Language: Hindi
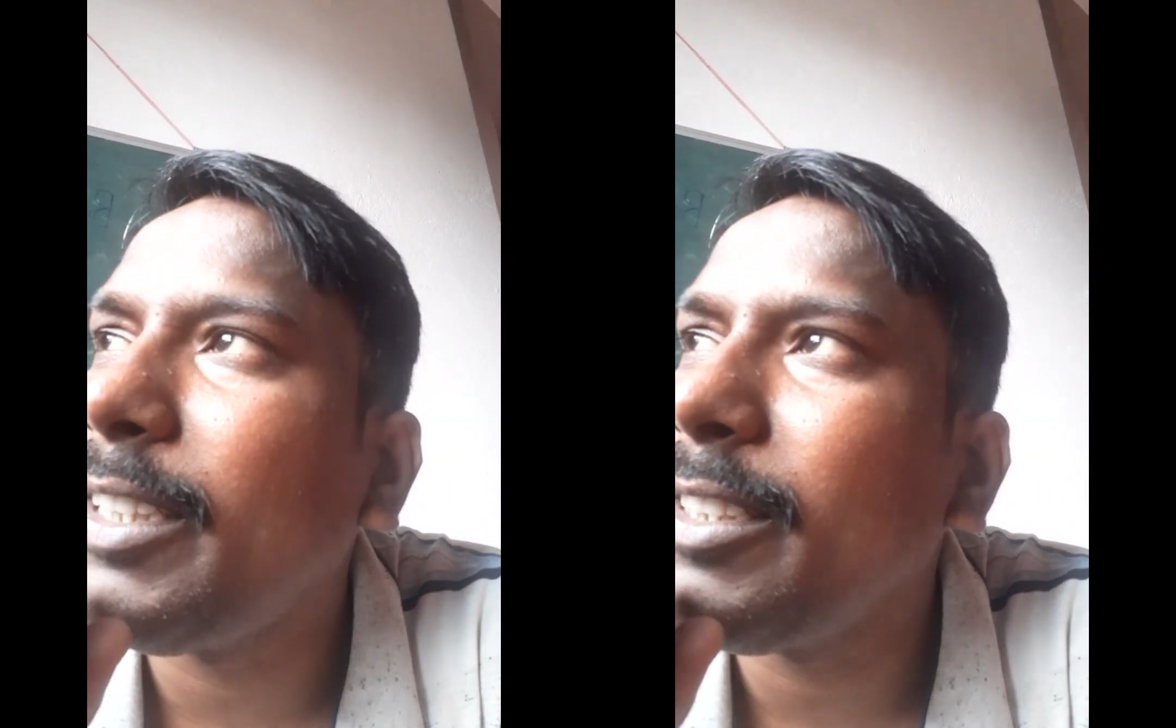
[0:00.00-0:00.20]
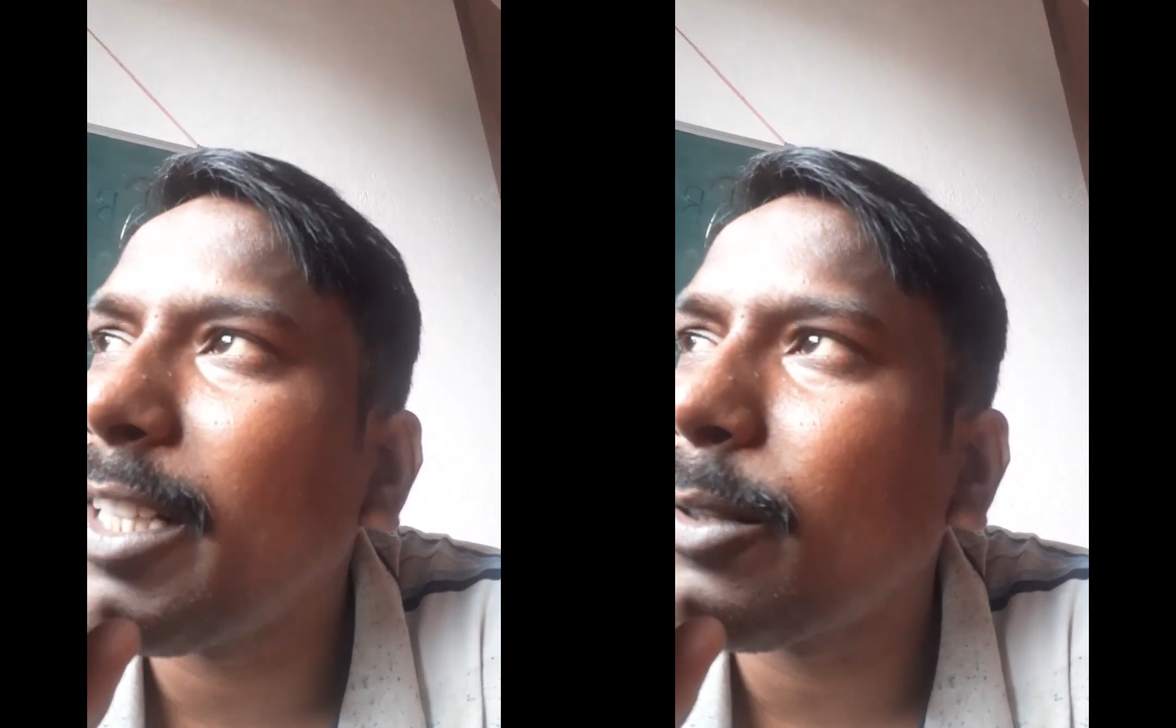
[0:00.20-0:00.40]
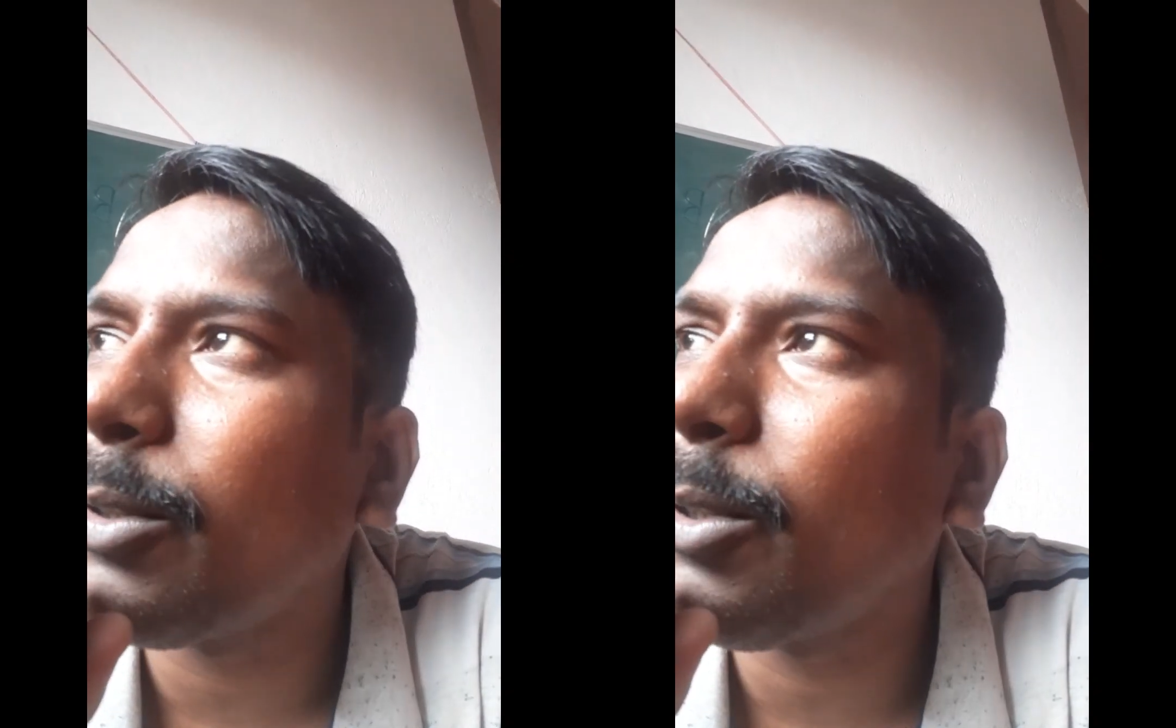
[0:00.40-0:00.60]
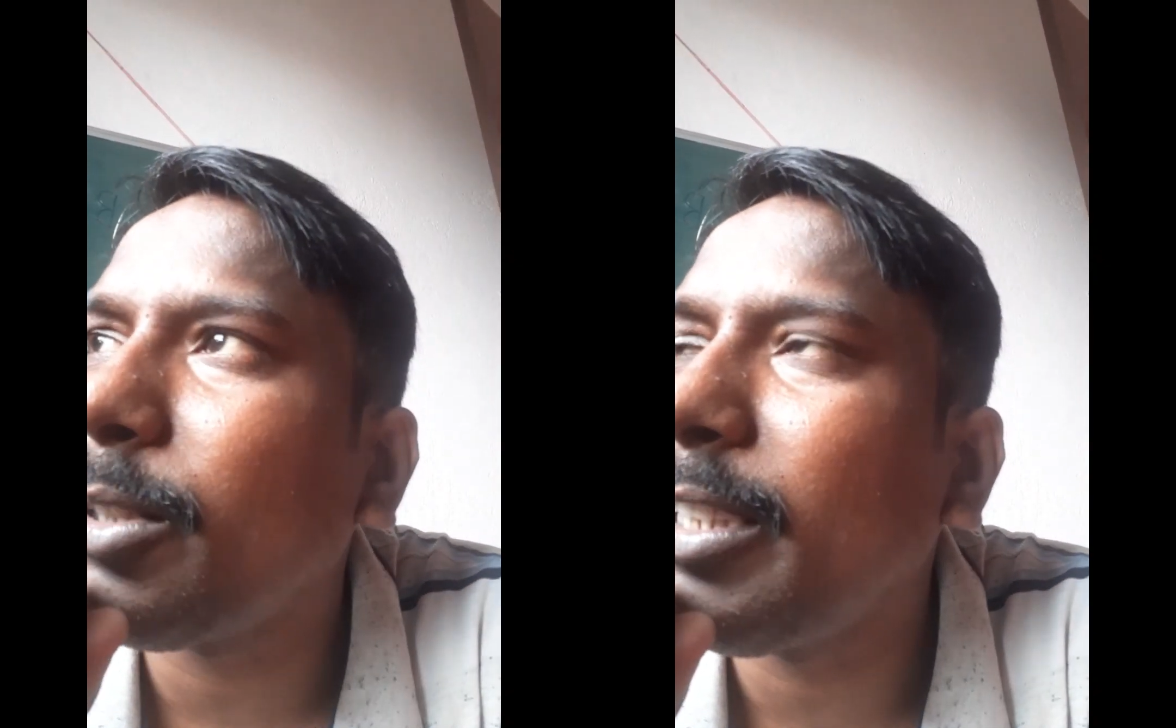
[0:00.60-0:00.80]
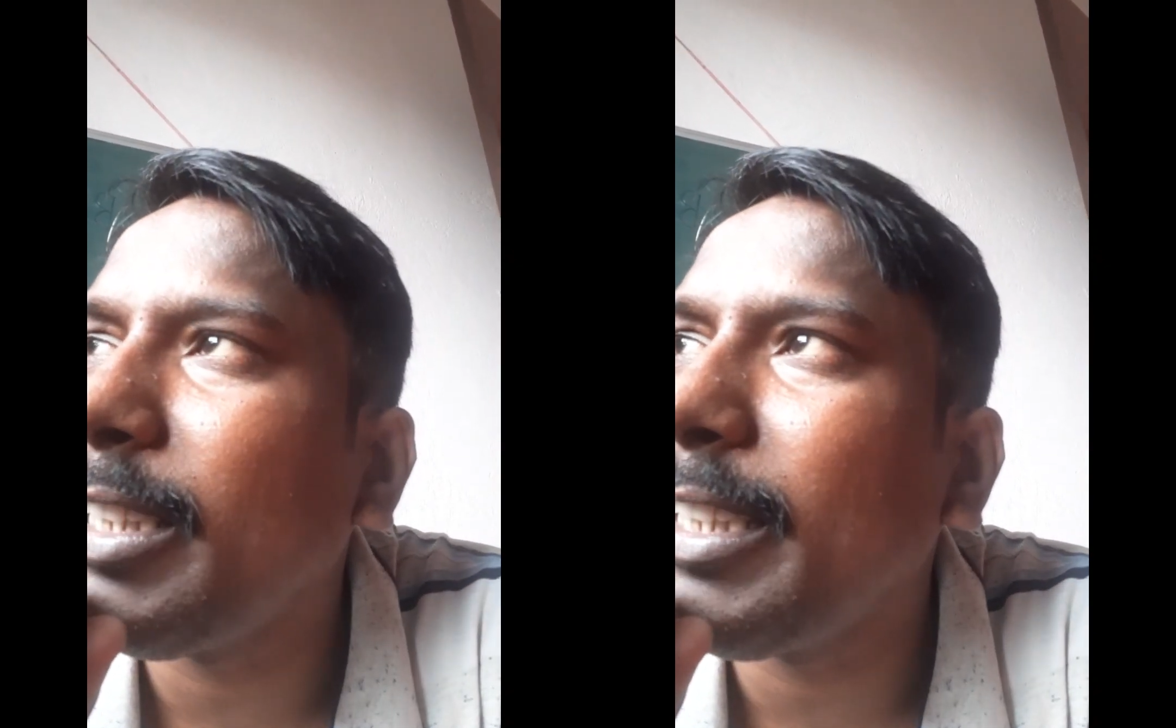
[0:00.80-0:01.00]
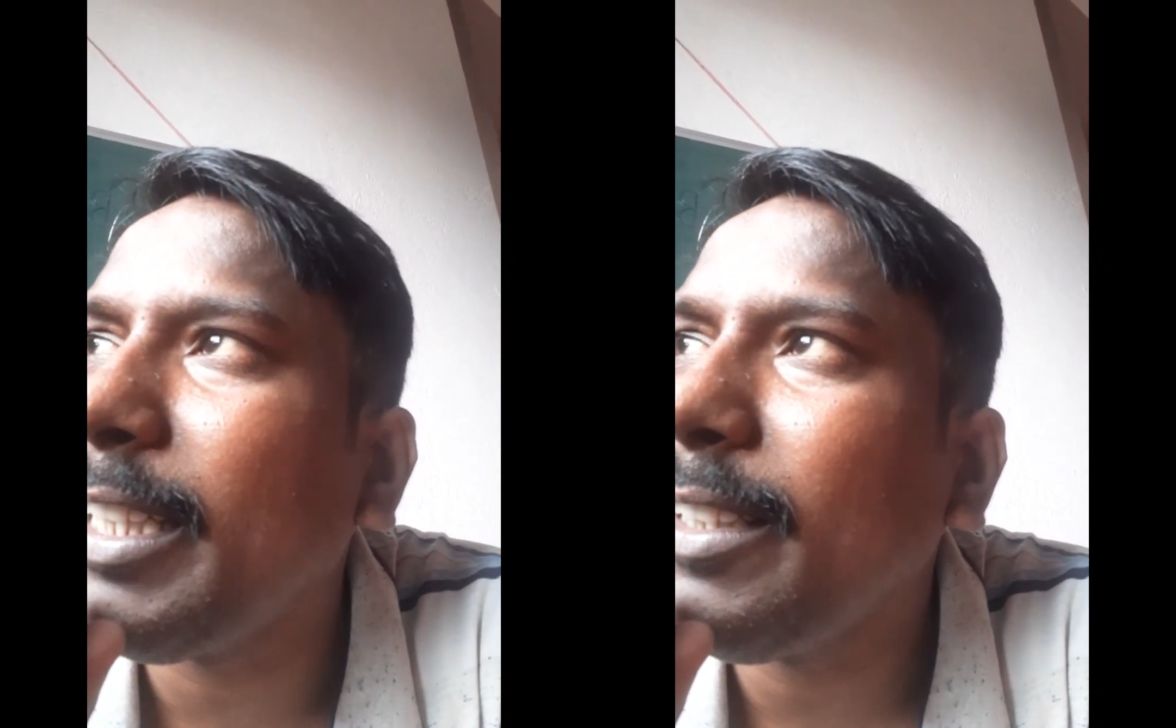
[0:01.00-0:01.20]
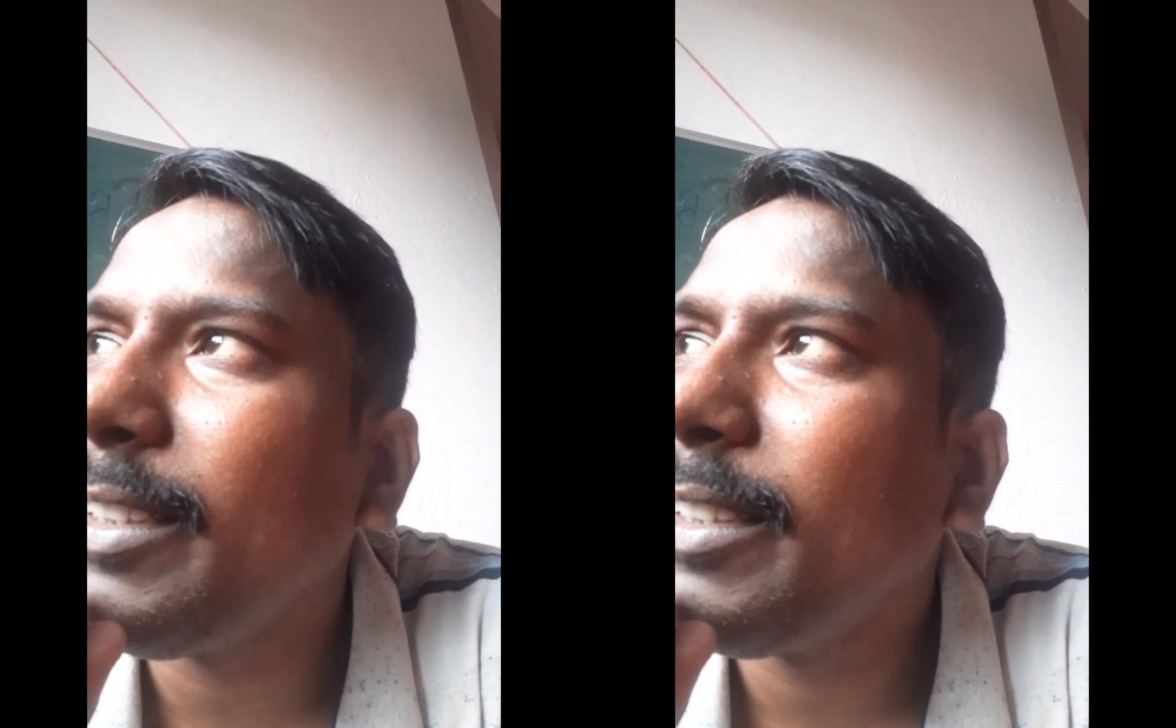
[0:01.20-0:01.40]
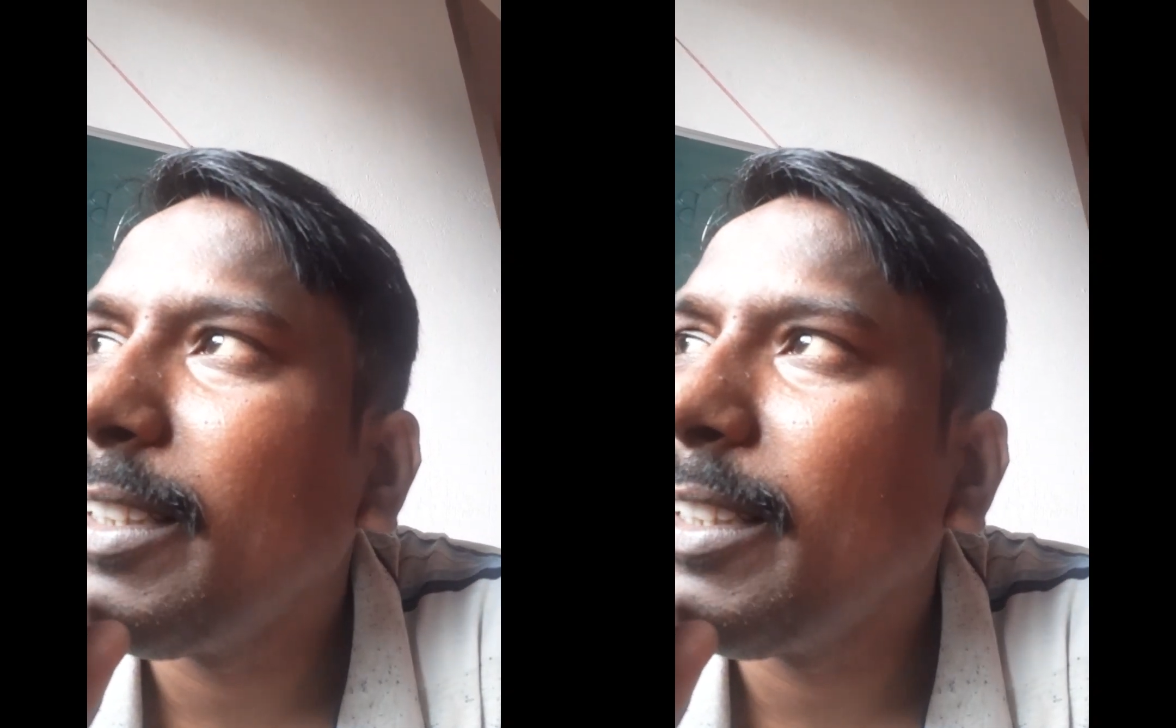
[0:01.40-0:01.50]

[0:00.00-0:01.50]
टीचर को दोष दीजिए